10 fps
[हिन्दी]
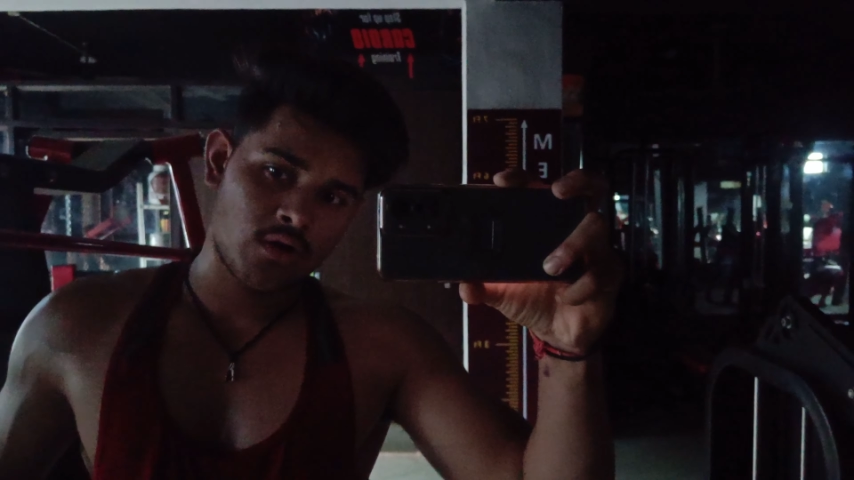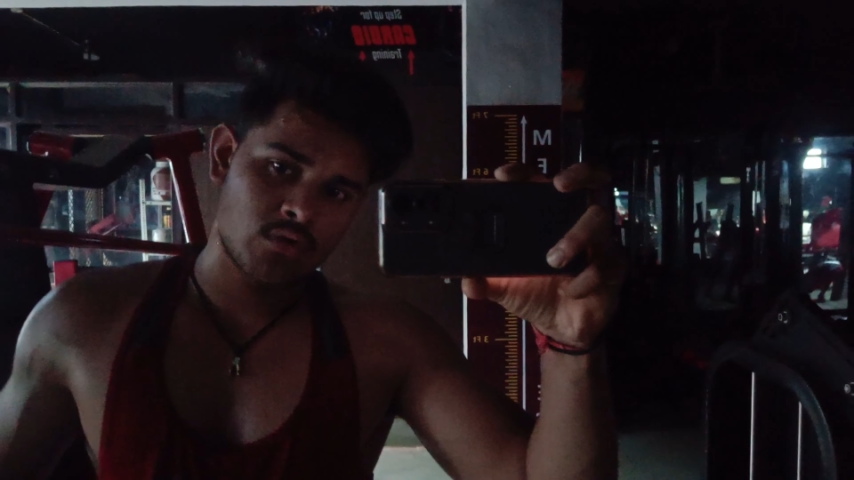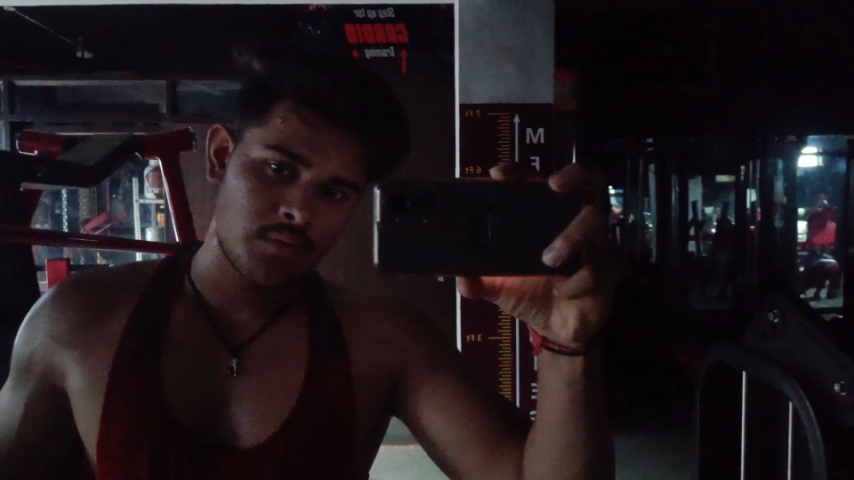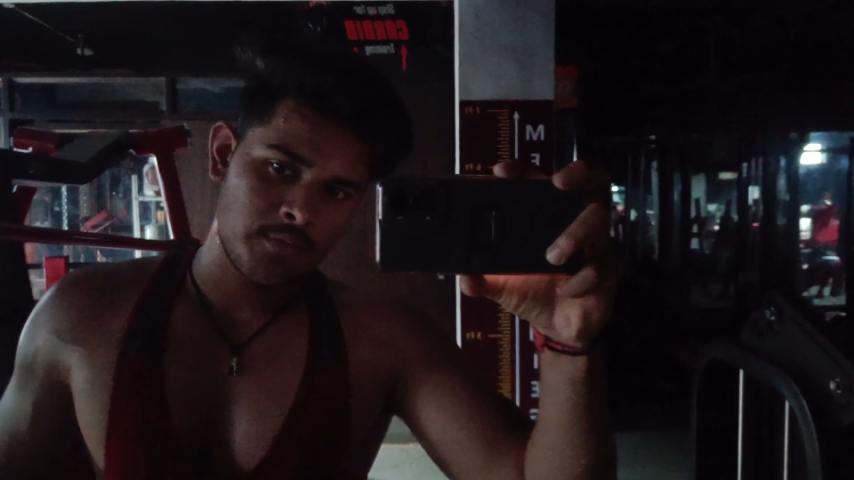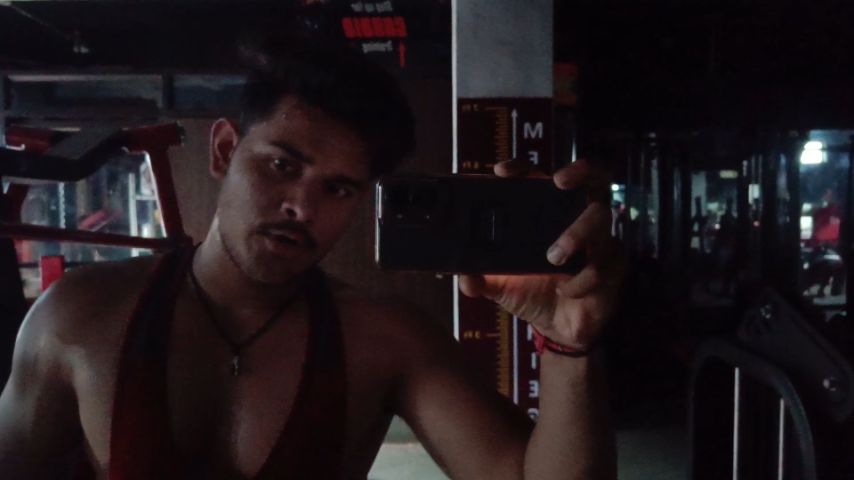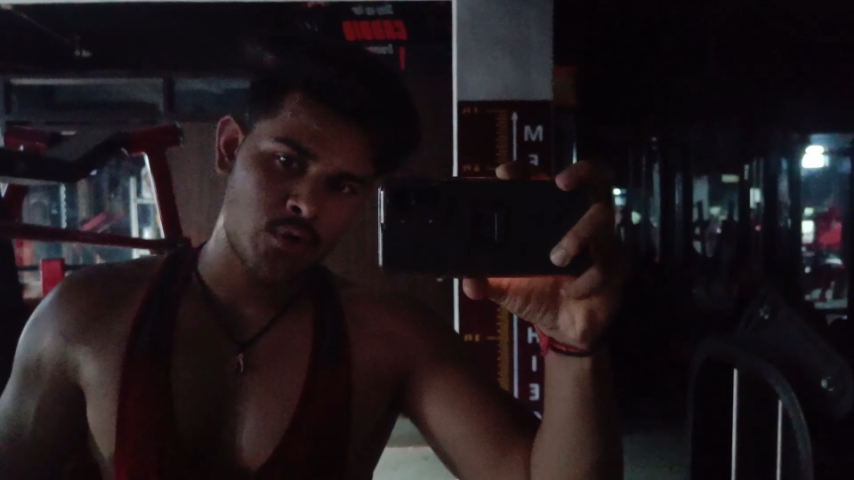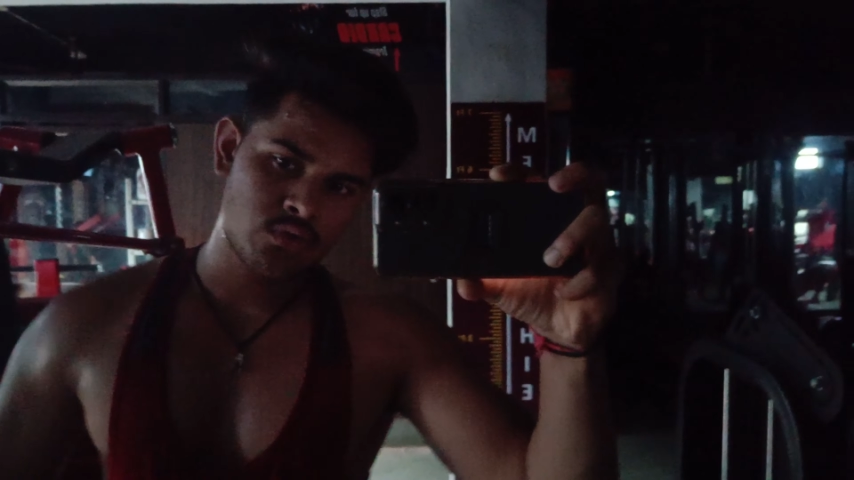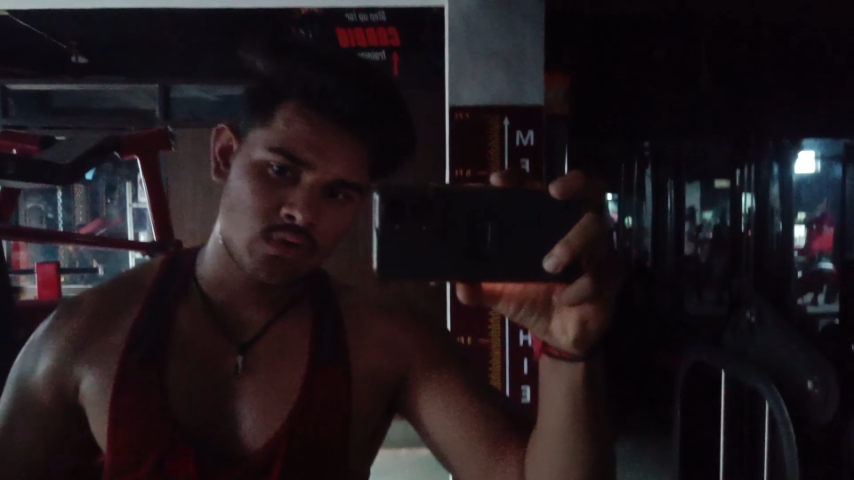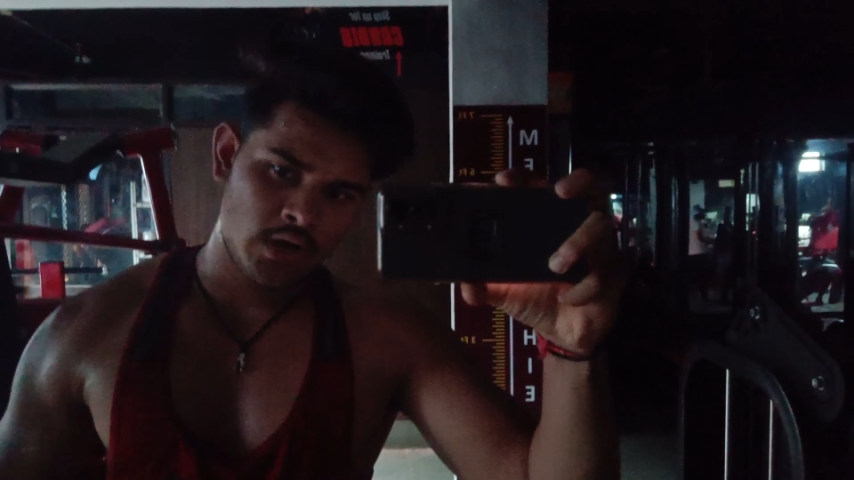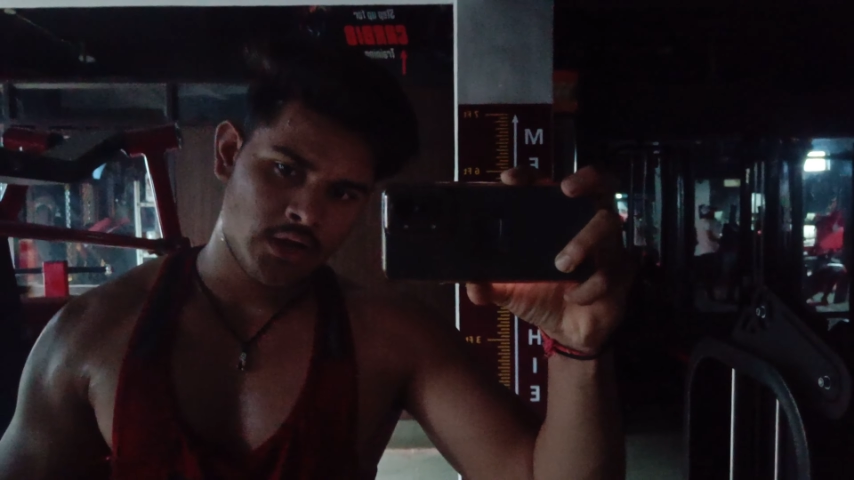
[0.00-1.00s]
वर्कआउट कंप्लीट
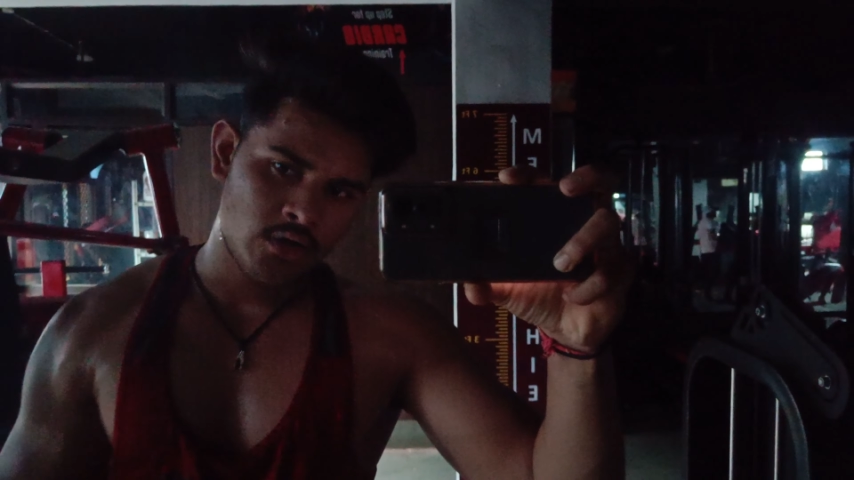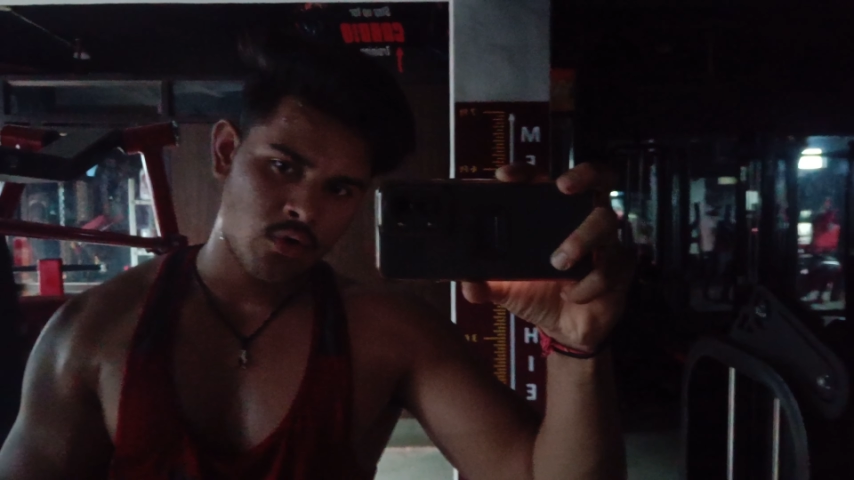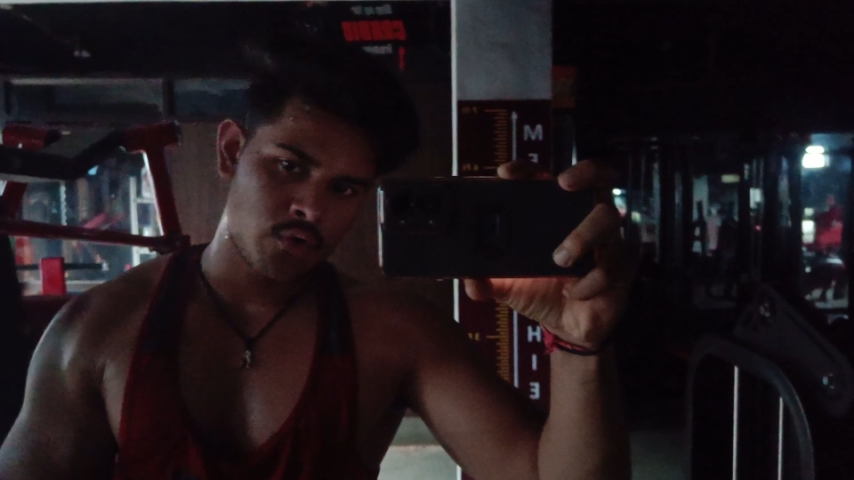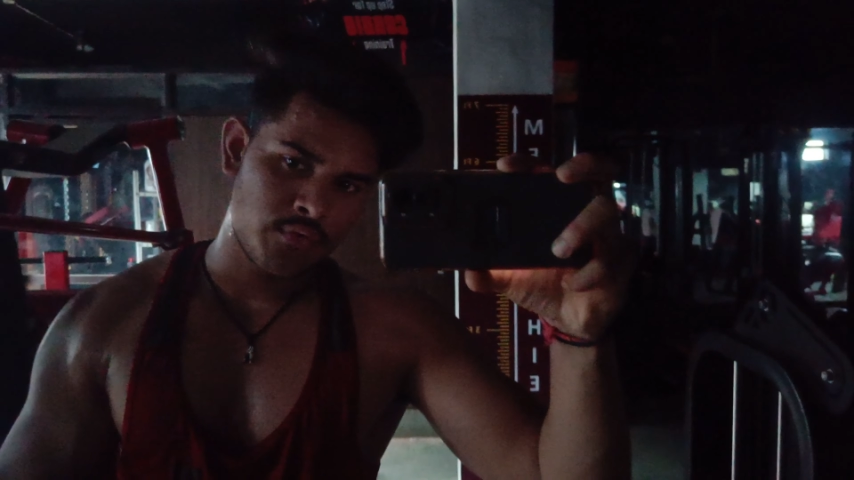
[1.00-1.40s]
हो चुका है